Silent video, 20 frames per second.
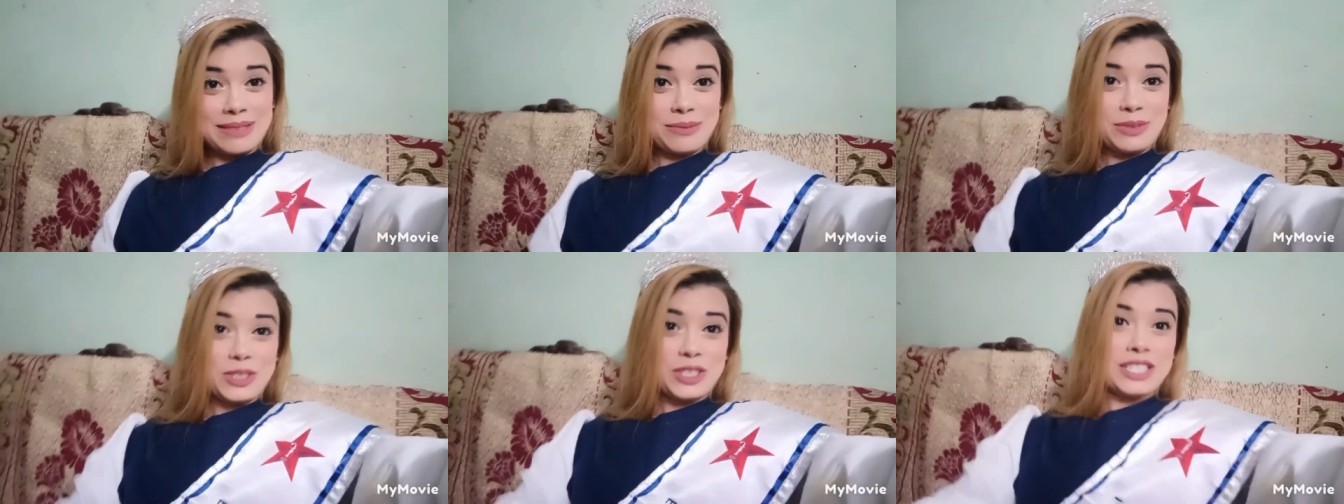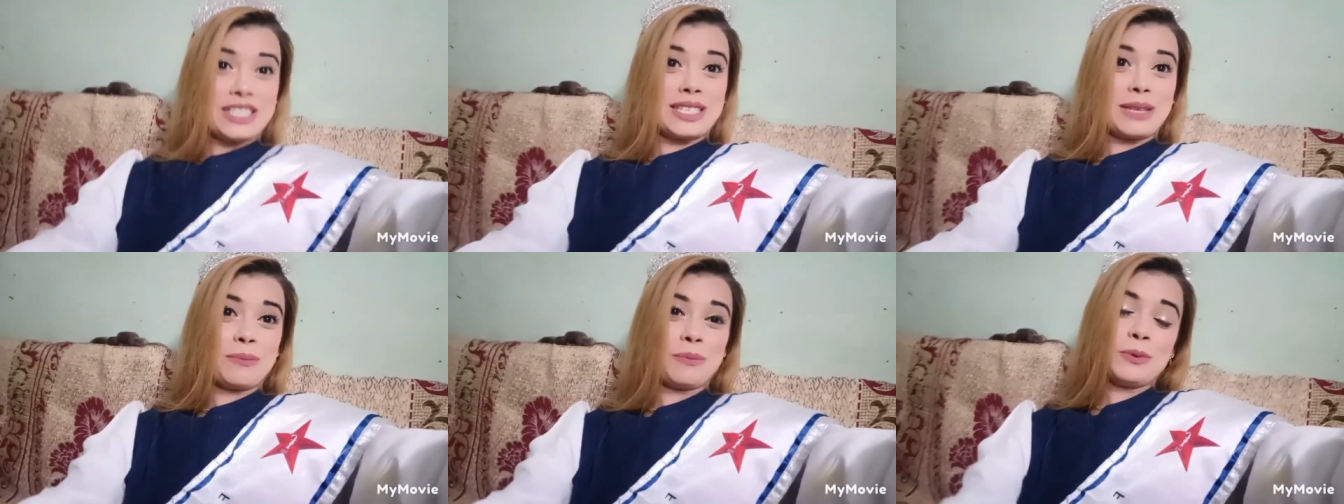मुझे
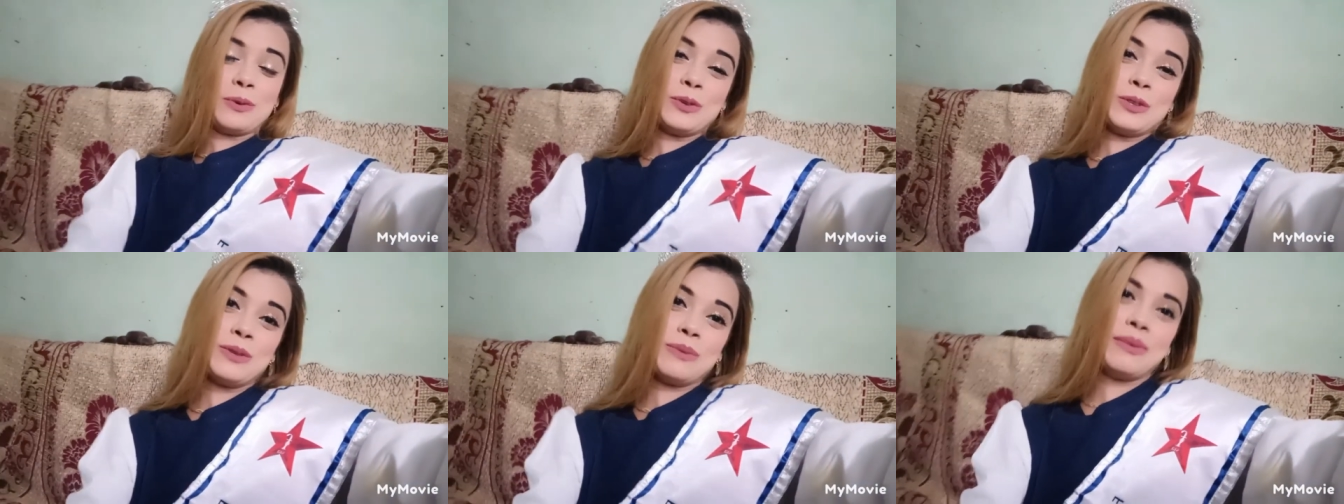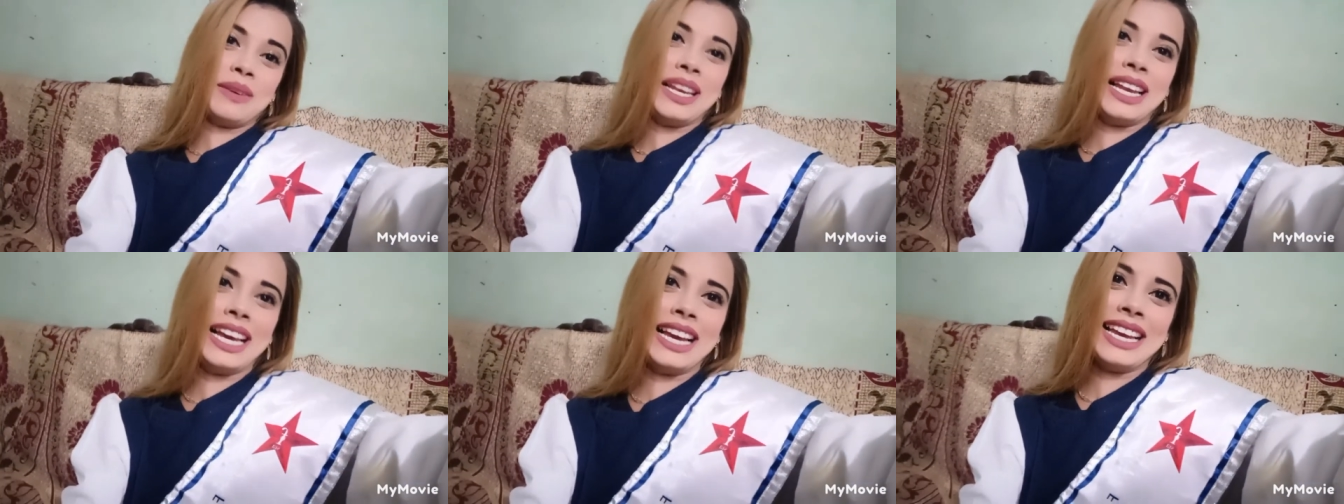सब कुछ
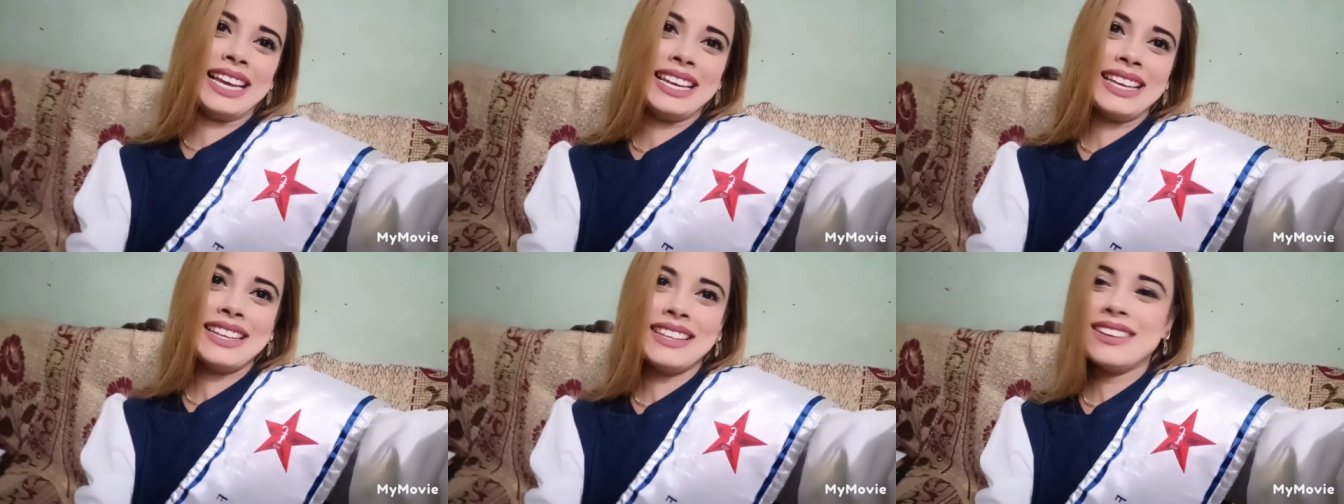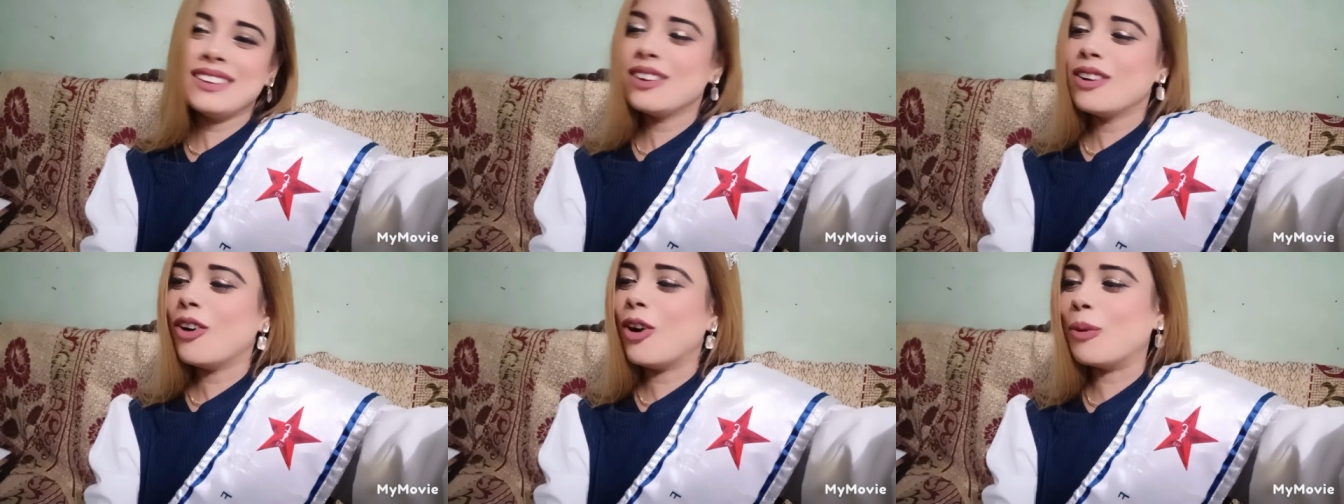मिला है
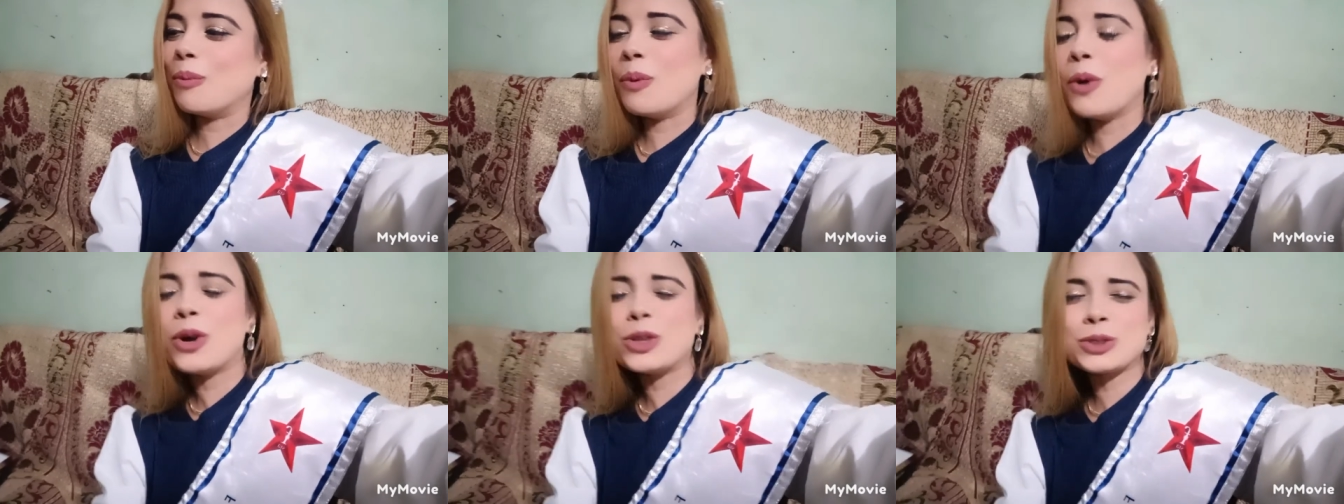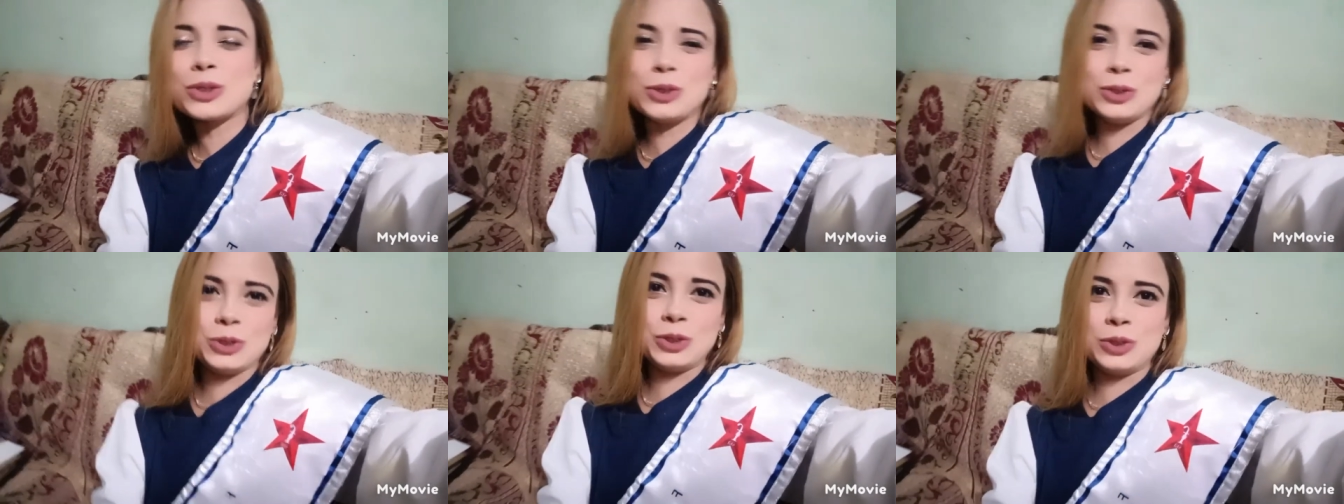और
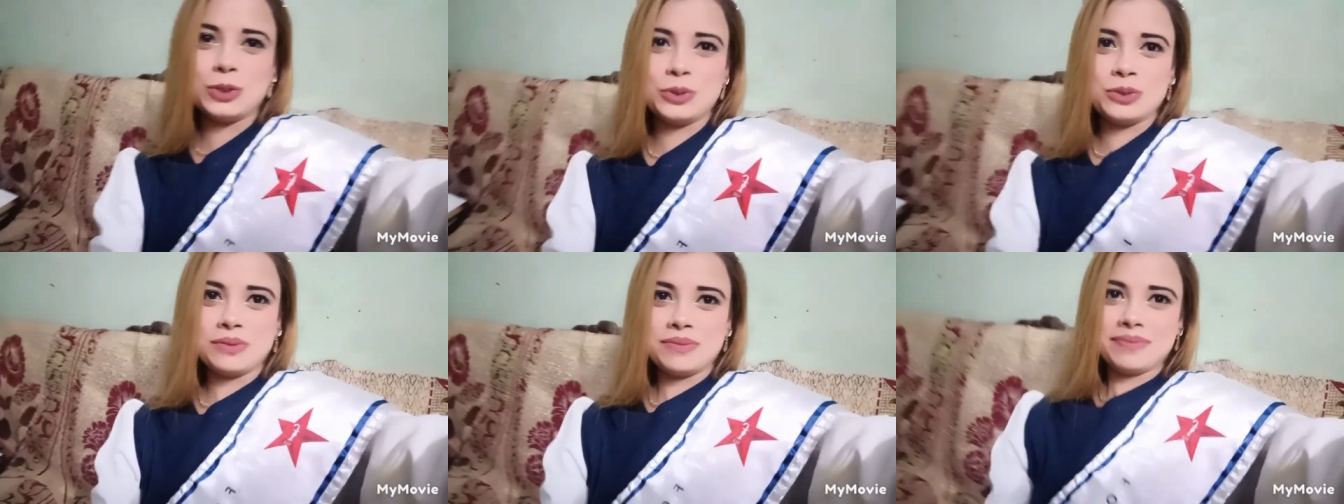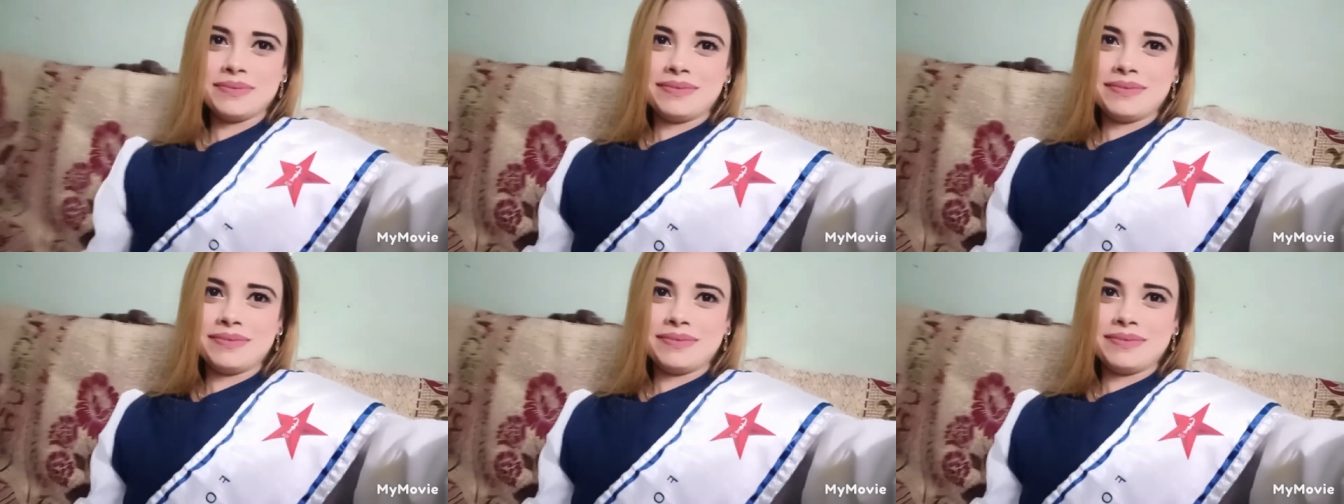बहुत खुश हूँ